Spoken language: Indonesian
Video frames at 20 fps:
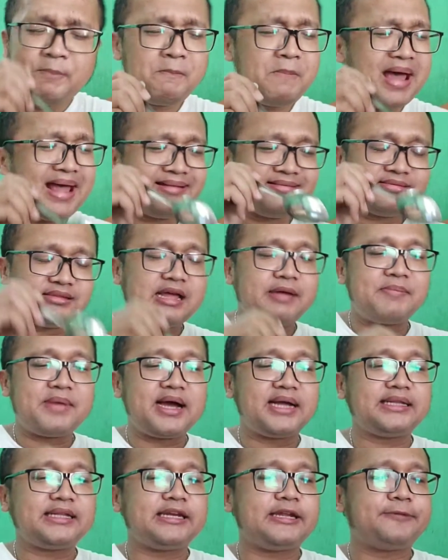mantap
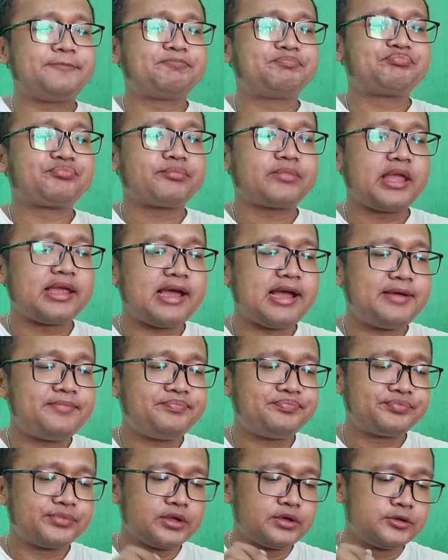banget ini ya
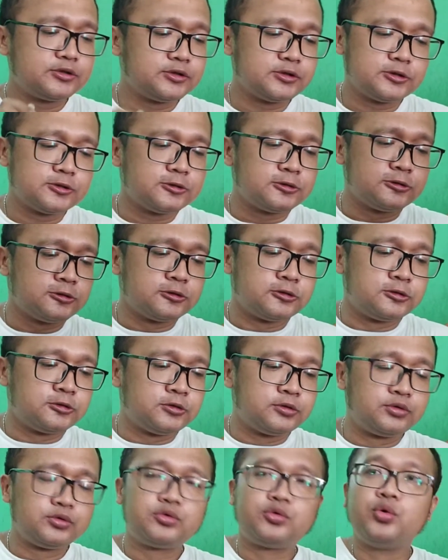
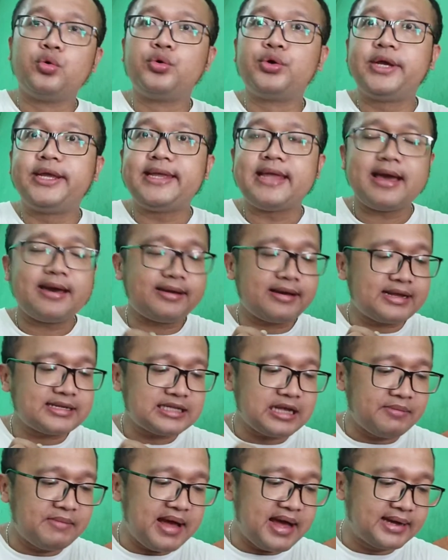Gurinya
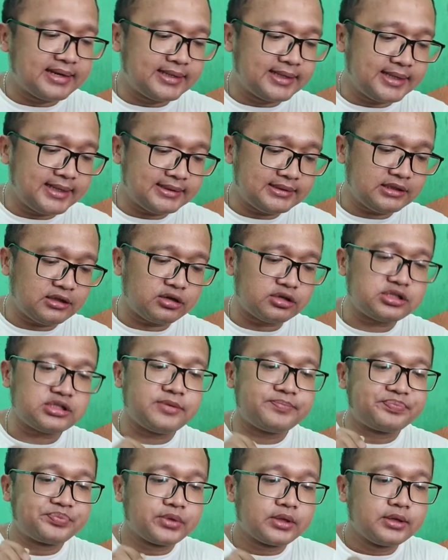kerasa banget terus
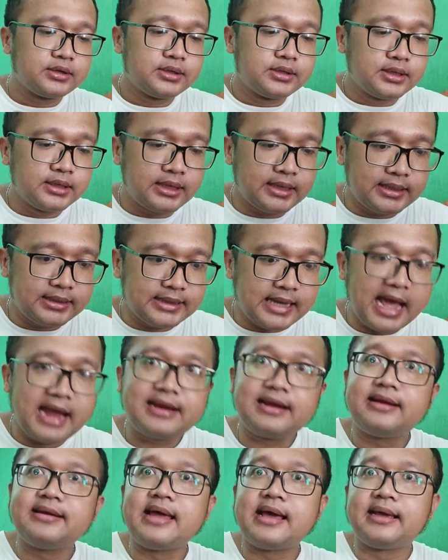
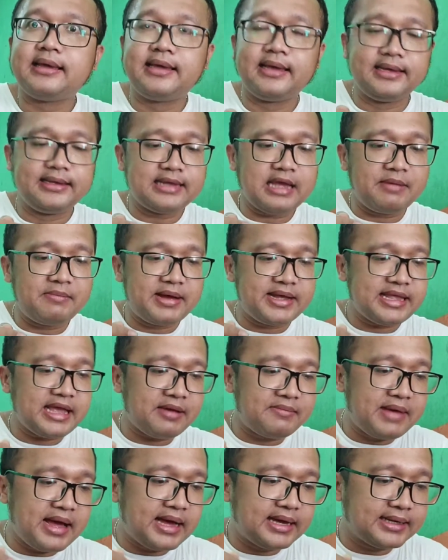ada dagingnya
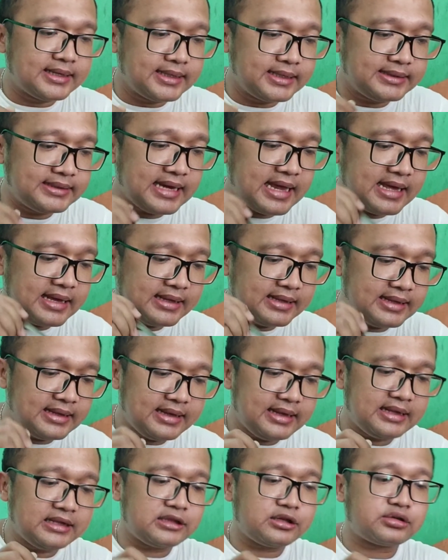banyak banget
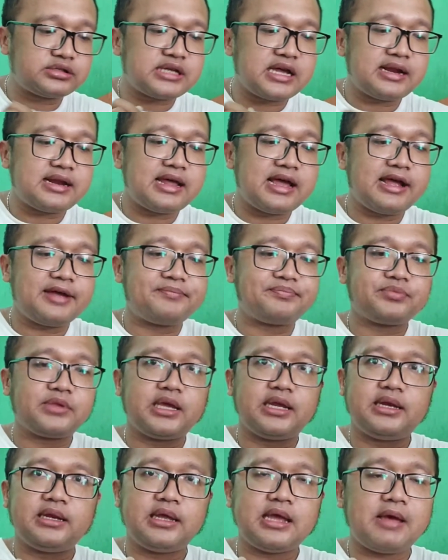daging terus ada
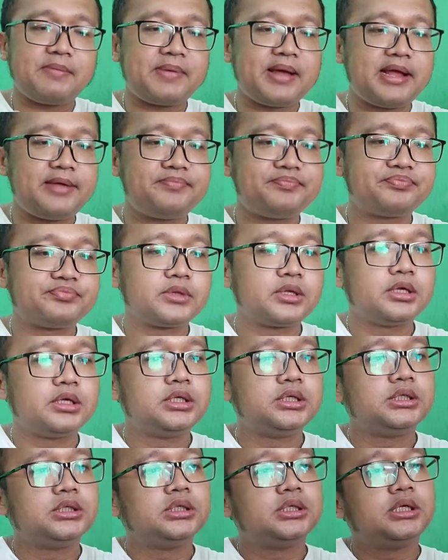ini apa
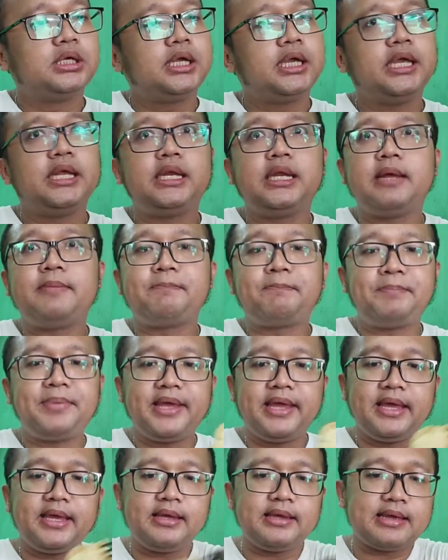ini
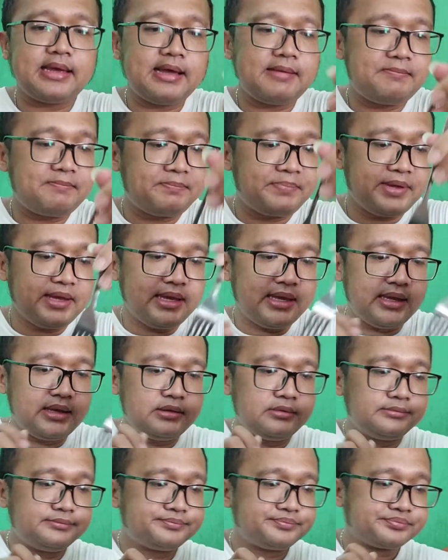emping ya emping